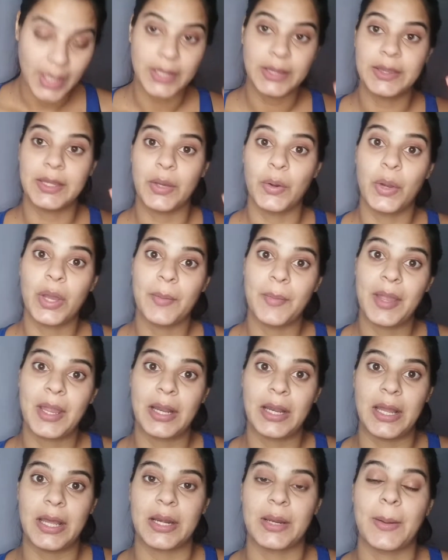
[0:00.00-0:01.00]
tengo que
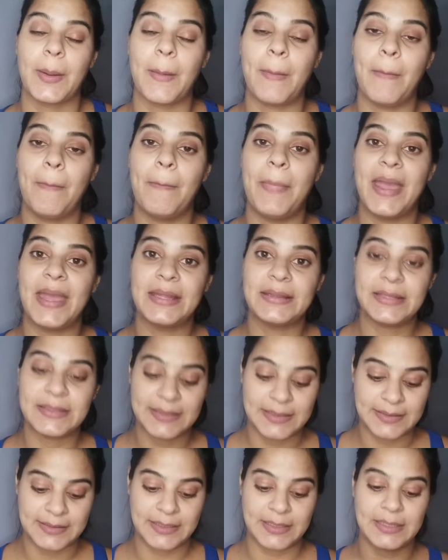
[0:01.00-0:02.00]
mezclar 20
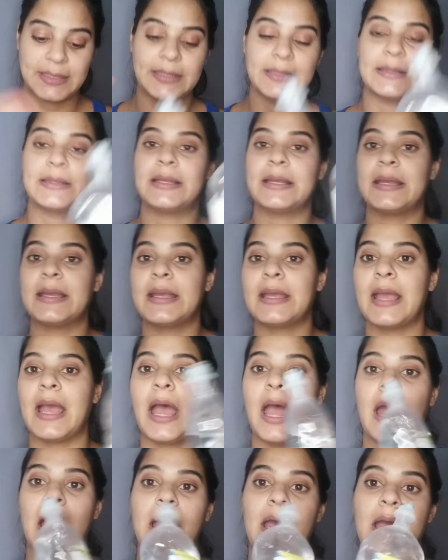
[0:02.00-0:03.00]
cc
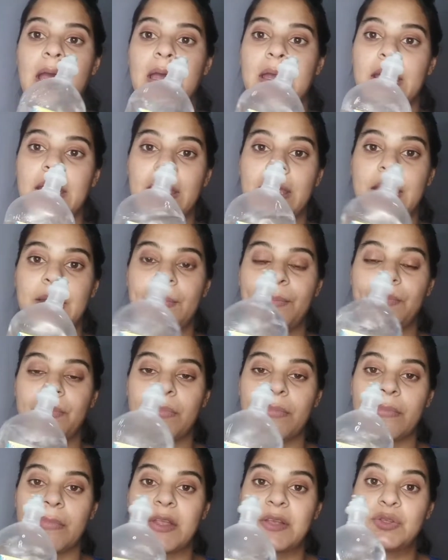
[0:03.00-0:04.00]
de
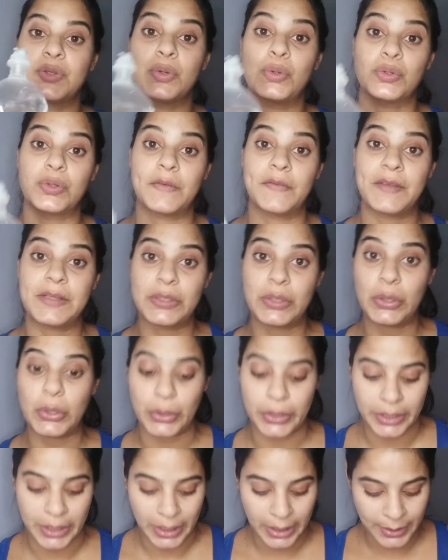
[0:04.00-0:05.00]
em, solución
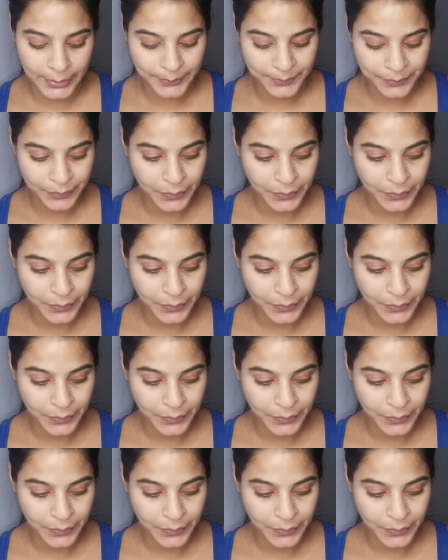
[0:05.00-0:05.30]
fisiológica